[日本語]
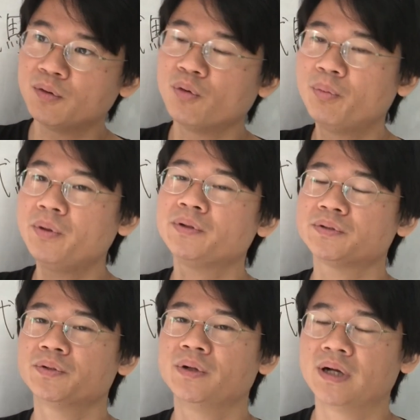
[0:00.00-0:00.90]
覚える
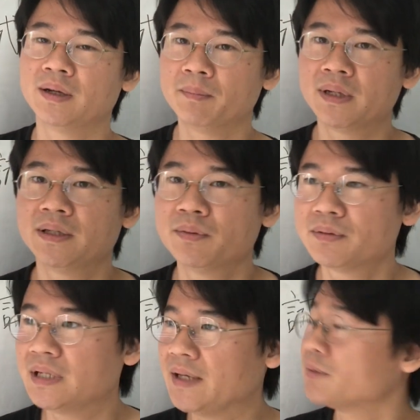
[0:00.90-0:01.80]
というのはあまり良
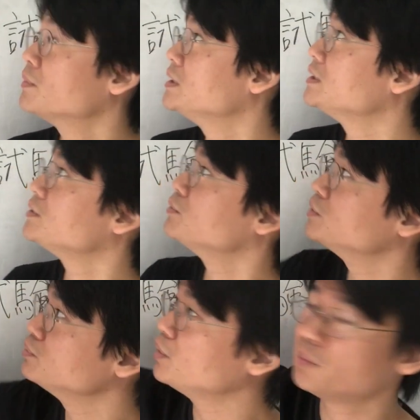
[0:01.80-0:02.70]
くないと思うんですよ
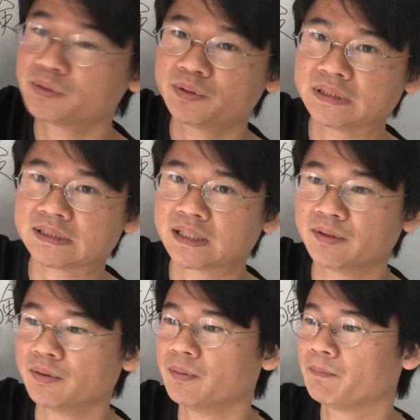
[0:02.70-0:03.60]
文法もそうですけ
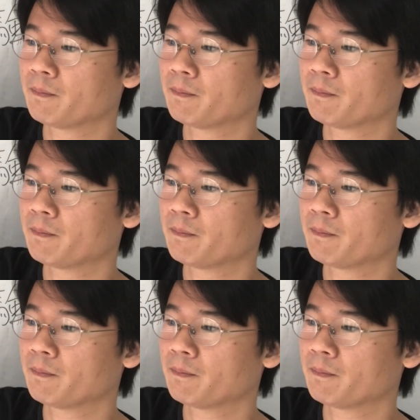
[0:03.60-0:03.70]
ど